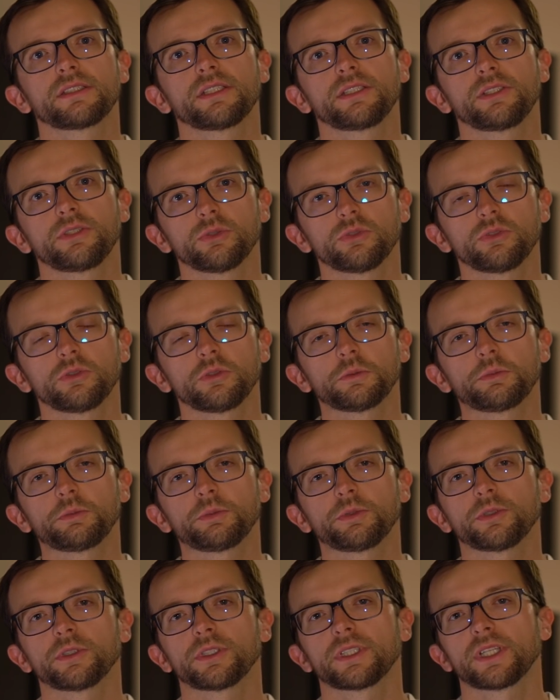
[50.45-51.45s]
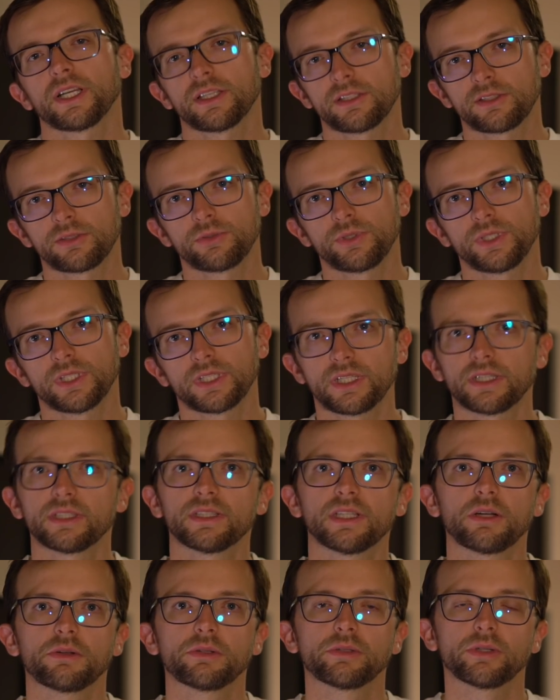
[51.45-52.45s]
gdy YouTube kasuje
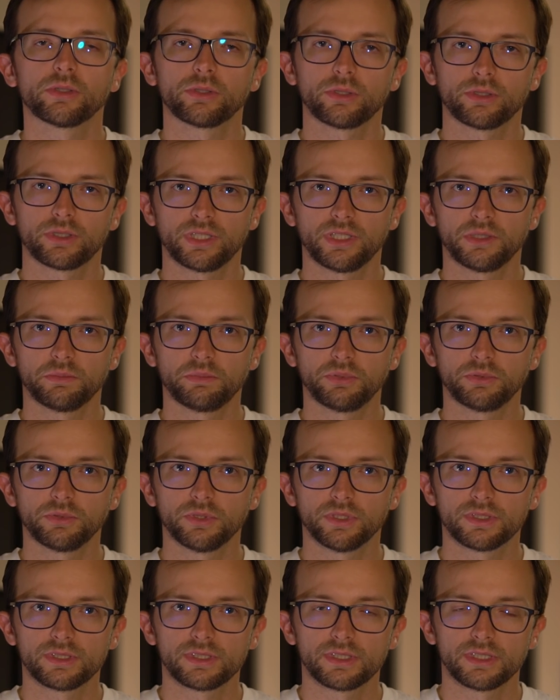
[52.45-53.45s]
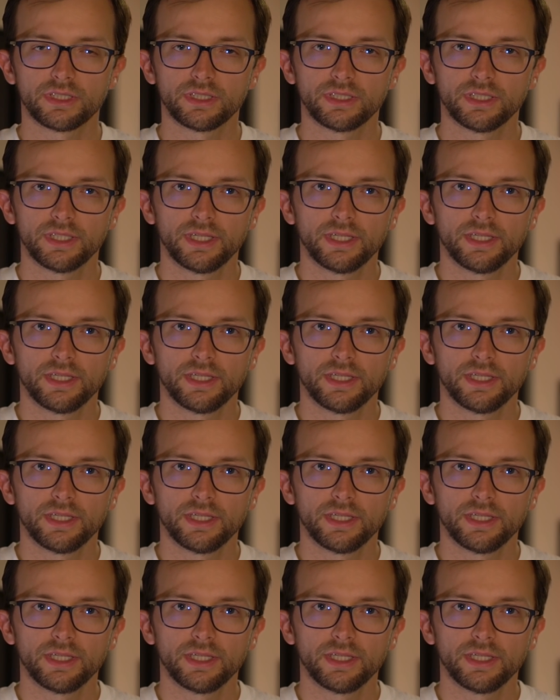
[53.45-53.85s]
kanały o Korei Północnej.